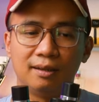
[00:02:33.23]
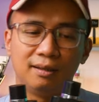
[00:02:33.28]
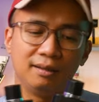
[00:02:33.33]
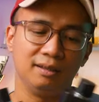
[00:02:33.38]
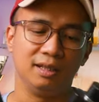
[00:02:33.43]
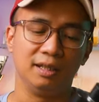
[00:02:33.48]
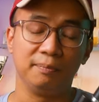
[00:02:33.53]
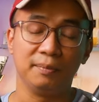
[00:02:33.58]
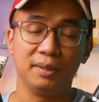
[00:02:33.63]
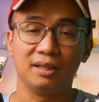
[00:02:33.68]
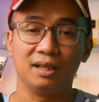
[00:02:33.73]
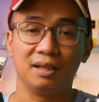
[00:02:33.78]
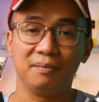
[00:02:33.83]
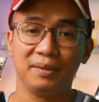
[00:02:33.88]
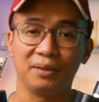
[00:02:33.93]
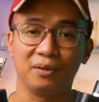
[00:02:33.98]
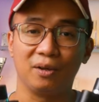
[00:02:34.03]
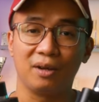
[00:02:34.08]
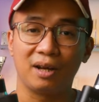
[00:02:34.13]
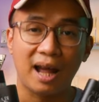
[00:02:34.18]
thì đến bây giờ
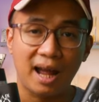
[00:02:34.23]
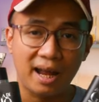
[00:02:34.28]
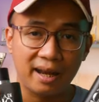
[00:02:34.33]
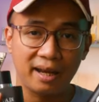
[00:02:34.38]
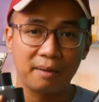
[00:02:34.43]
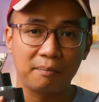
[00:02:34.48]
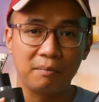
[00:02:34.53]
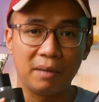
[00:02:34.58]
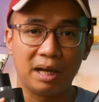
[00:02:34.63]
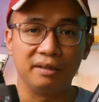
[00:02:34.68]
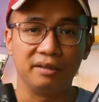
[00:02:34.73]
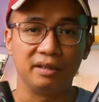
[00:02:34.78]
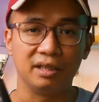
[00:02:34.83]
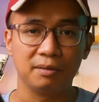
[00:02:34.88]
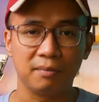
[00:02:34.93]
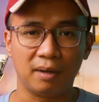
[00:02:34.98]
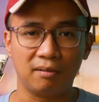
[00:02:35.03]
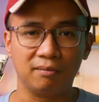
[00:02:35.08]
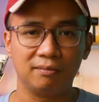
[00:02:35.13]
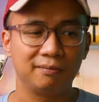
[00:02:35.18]
mình có hai em bản chữ
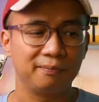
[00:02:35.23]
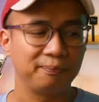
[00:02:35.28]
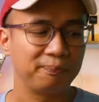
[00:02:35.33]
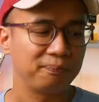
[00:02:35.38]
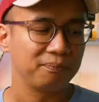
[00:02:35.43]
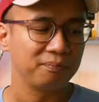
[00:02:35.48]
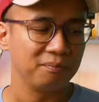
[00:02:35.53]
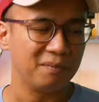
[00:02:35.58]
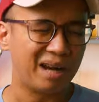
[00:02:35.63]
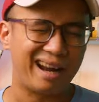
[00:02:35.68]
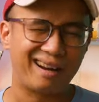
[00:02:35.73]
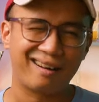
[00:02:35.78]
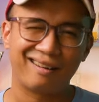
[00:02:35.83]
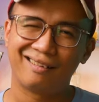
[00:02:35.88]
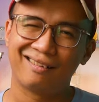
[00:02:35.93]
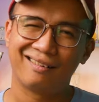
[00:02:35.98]
bóng bạc.